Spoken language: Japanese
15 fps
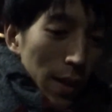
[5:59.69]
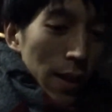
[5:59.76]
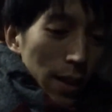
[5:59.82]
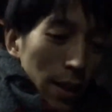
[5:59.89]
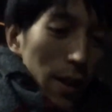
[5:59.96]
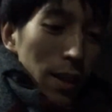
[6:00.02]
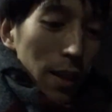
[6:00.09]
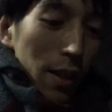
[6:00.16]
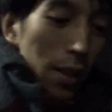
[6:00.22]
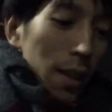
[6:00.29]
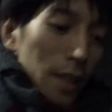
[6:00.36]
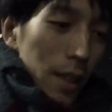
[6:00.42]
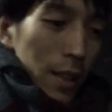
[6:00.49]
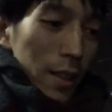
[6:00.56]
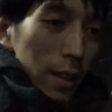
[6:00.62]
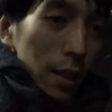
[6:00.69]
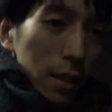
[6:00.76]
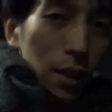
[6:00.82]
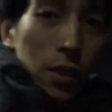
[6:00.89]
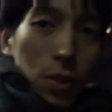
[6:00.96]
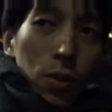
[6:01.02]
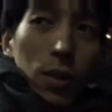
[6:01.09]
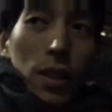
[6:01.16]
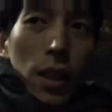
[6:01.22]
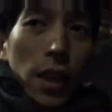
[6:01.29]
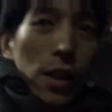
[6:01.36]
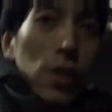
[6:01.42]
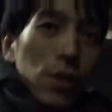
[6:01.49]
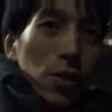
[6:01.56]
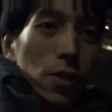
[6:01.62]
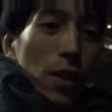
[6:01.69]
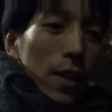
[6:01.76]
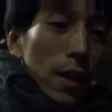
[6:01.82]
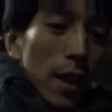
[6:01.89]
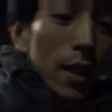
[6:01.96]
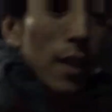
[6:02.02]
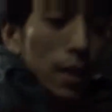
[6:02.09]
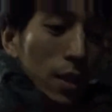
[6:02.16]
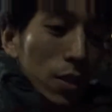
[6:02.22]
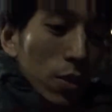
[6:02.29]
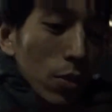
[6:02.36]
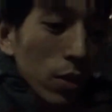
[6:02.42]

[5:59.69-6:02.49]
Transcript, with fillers: えー、なんていうかそんなに編集がない状